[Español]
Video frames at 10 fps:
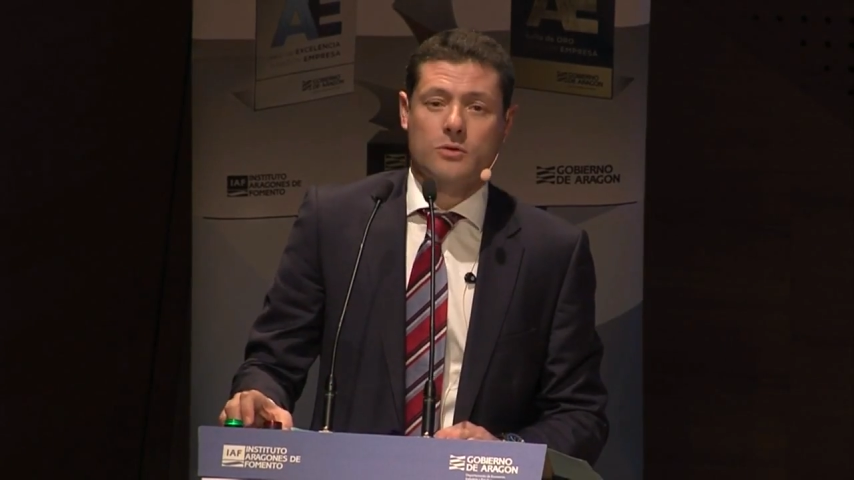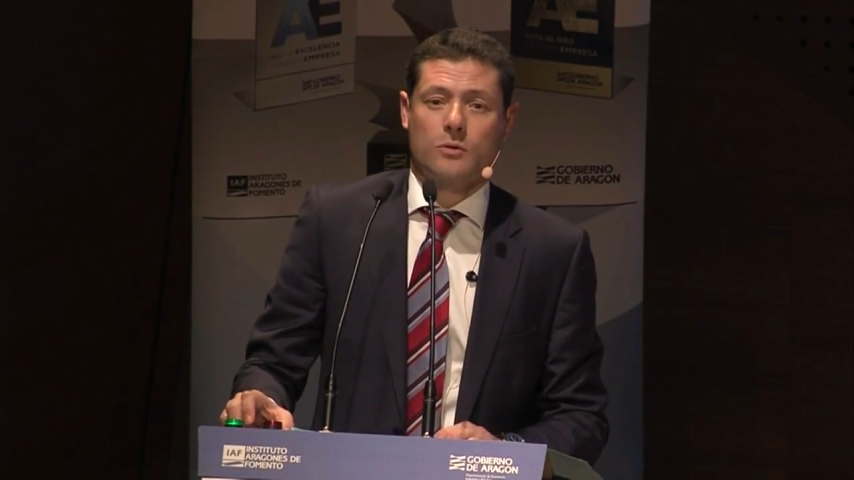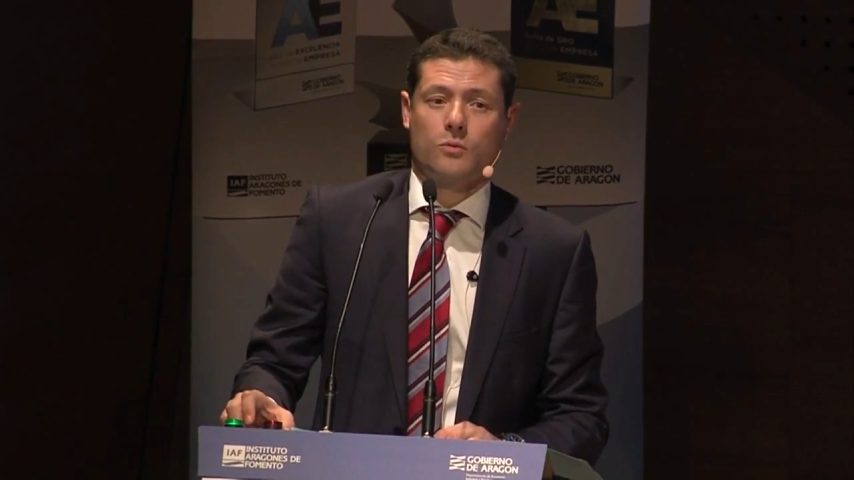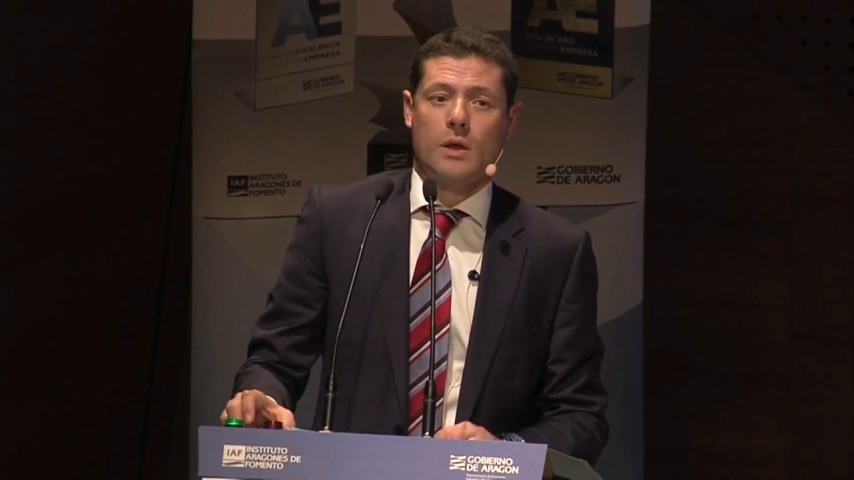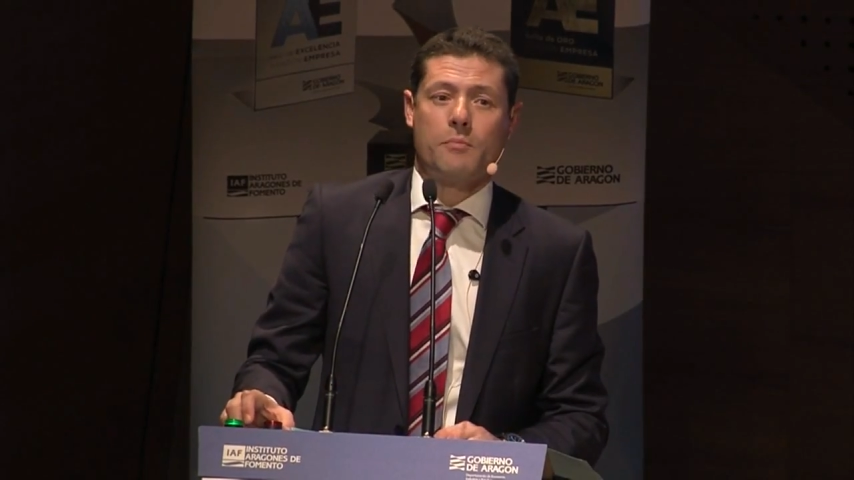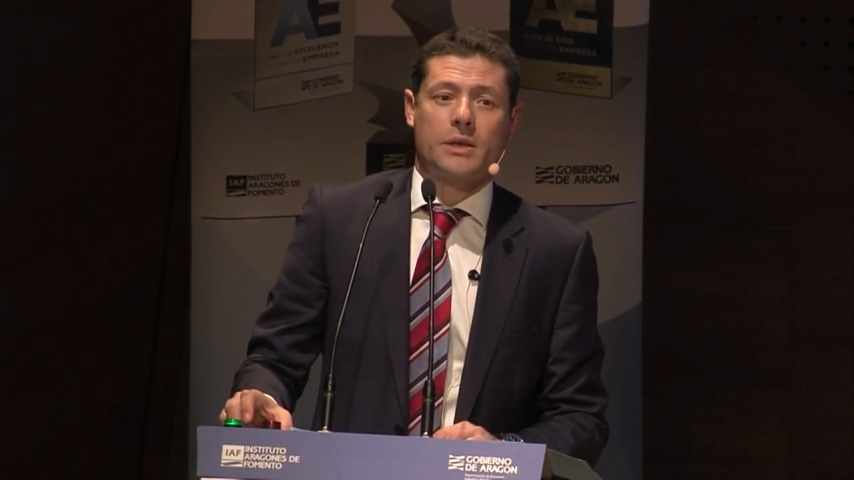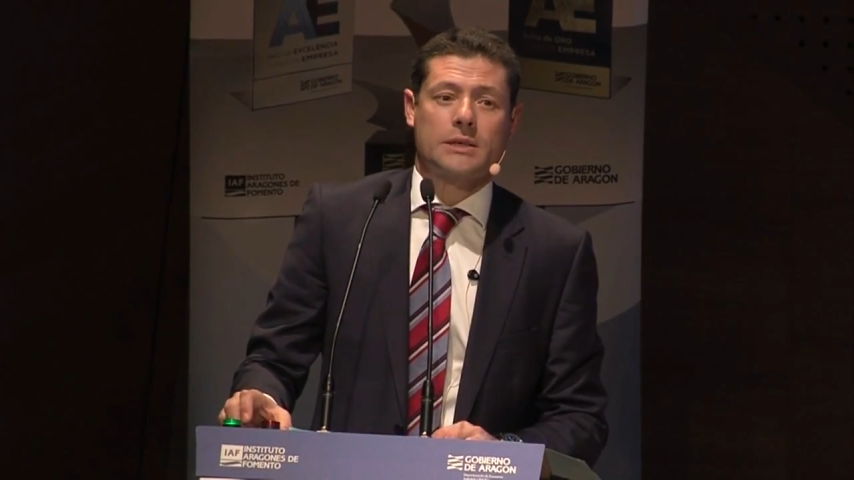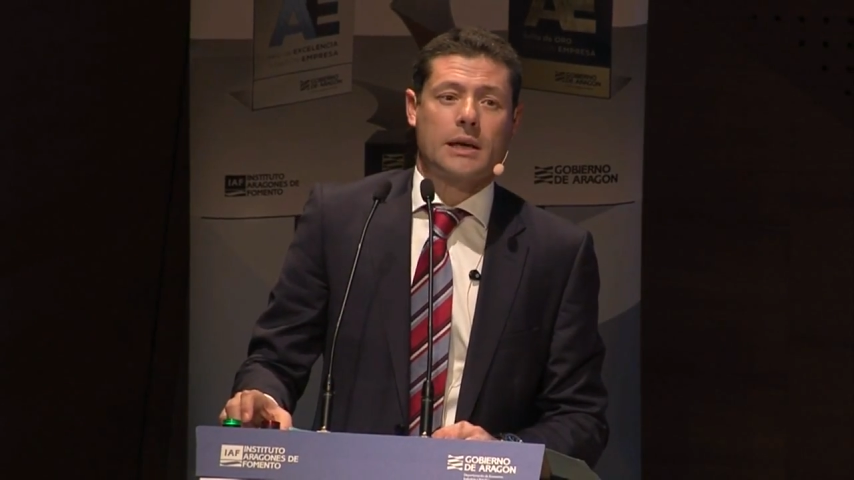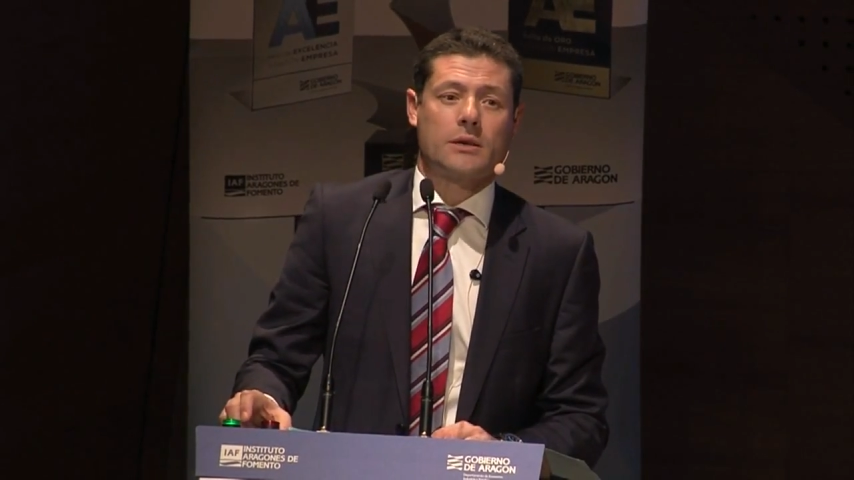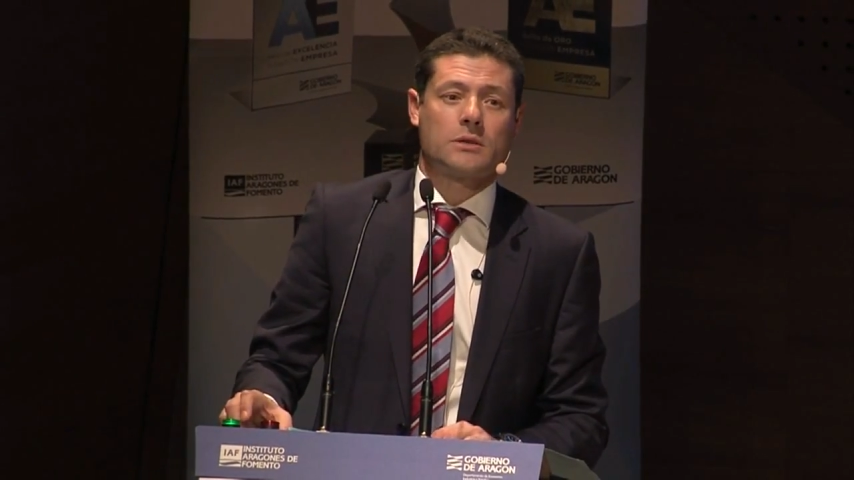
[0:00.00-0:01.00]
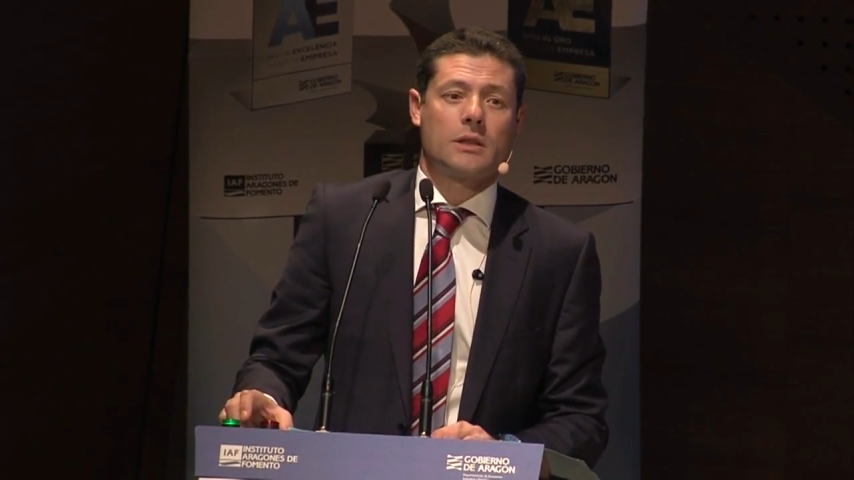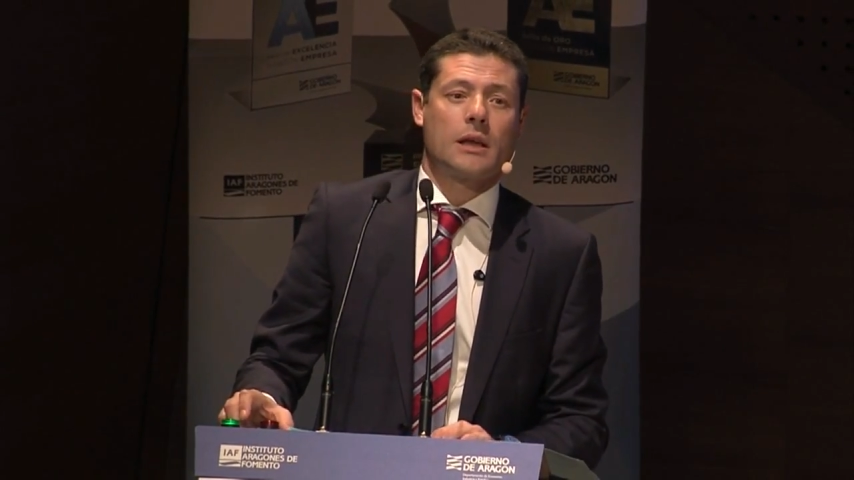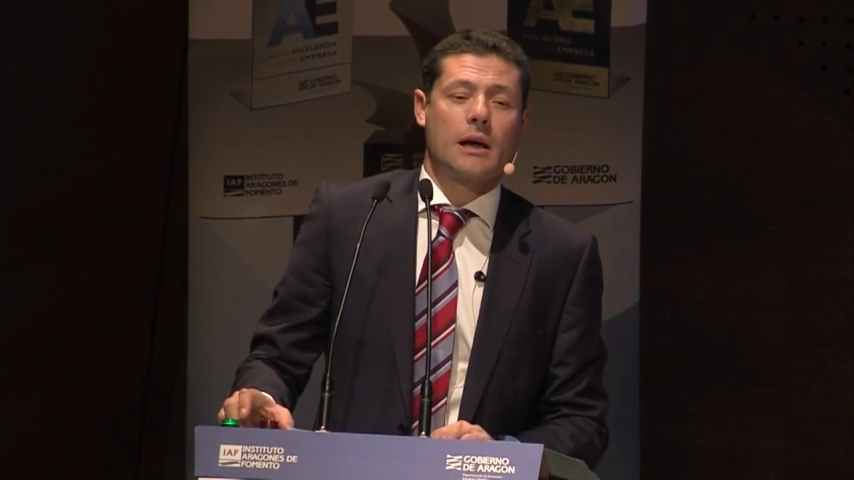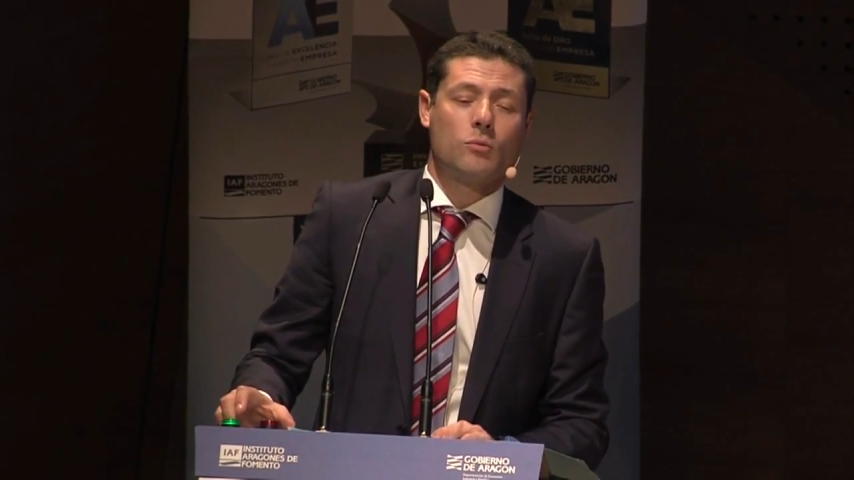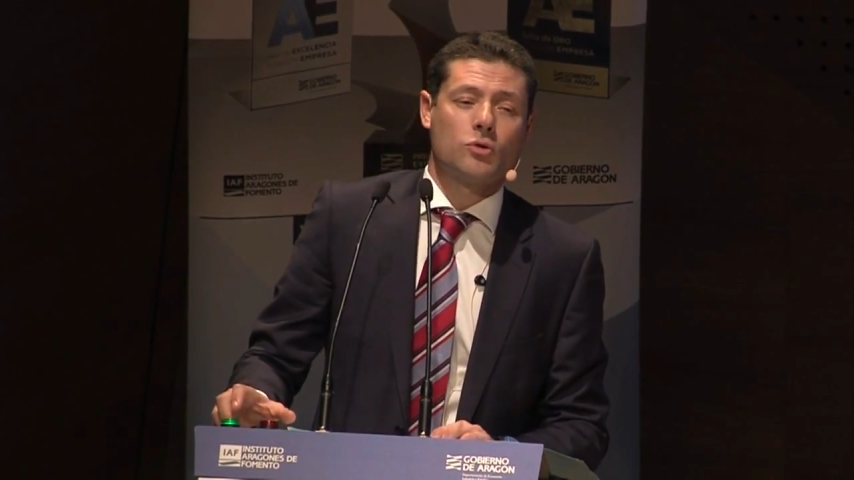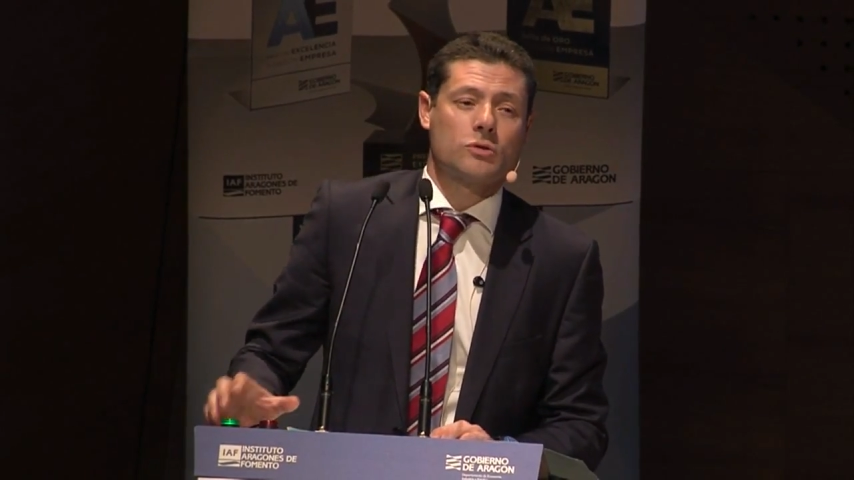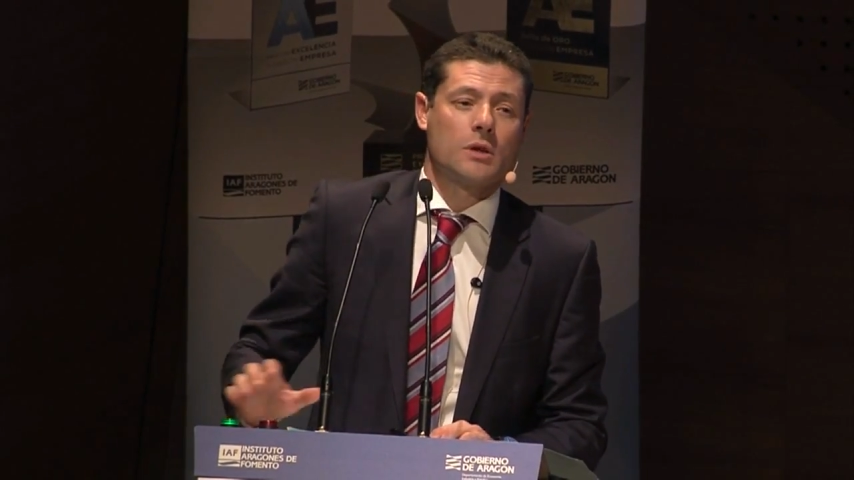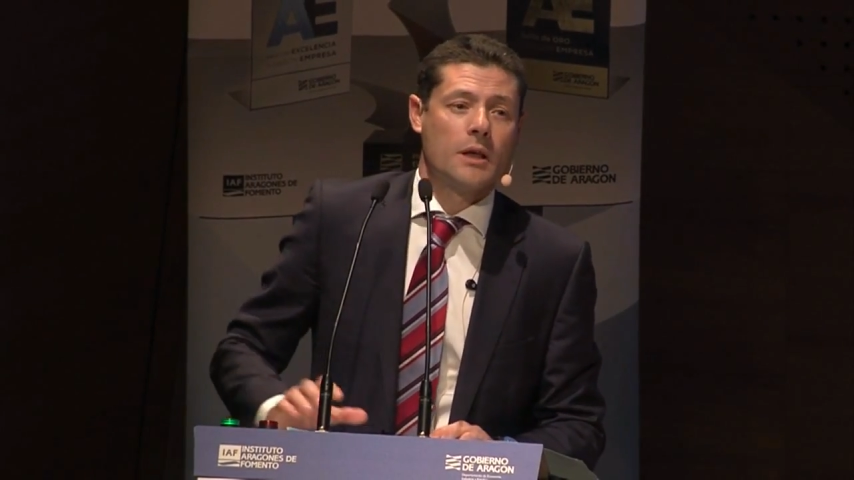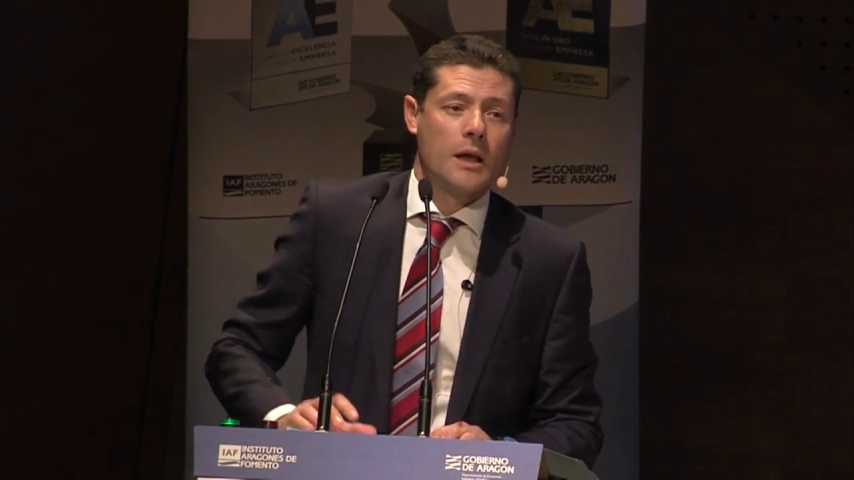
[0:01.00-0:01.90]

soy una empresa que nos dedicamos